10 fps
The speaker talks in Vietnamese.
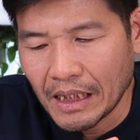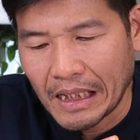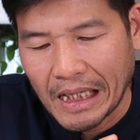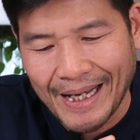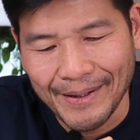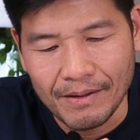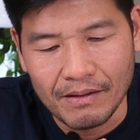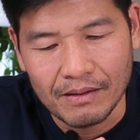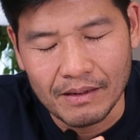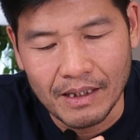là
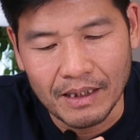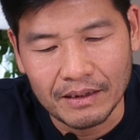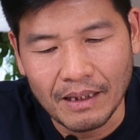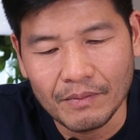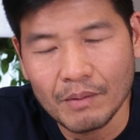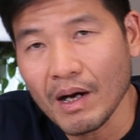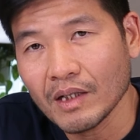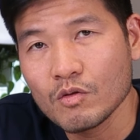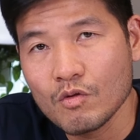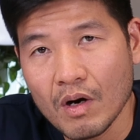là Tam Thất Bắc
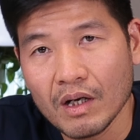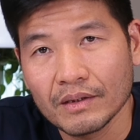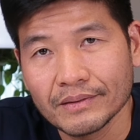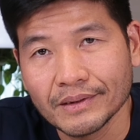Trung Quốc.